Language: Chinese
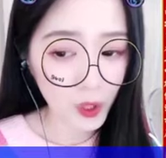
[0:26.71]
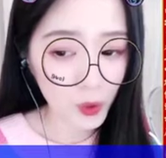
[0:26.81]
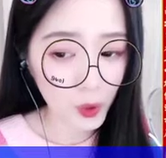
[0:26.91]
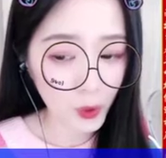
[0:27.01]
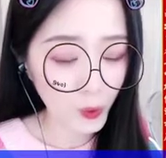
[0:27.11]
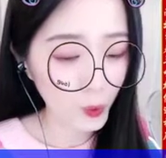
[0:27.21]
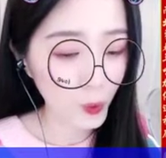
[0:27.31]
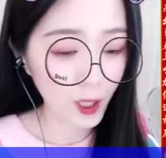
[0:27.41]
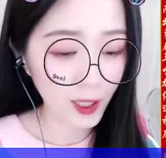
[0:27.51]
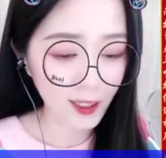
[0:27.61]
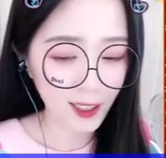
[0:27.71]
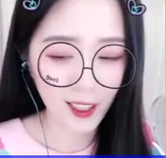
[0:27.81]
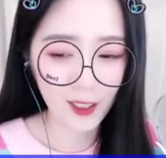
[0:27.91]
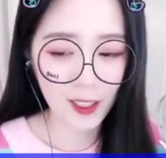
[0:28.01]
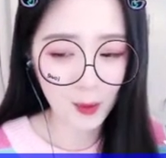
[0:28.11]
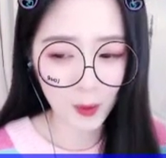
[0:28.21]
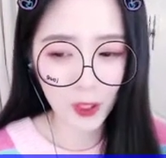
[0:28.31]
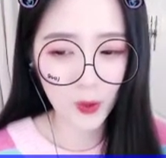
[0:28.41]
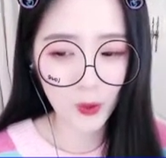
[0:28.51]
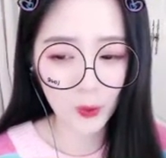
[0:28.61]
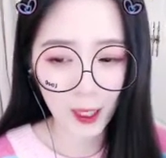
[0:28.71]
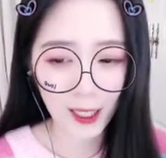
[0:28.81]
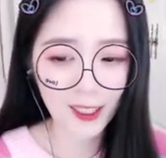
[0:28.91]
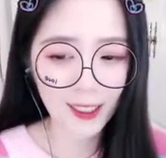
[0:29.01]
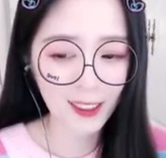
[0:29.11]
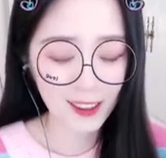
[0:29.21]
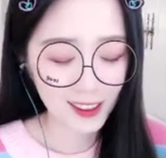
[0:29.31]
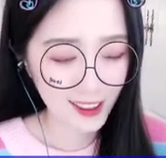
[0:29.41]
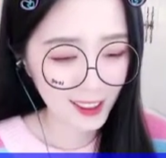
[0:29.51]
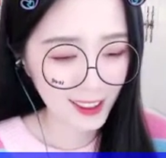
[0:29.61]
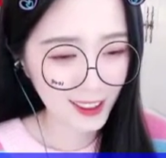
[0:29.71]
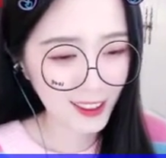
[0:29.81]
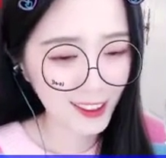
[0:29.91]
你是大元三皇子？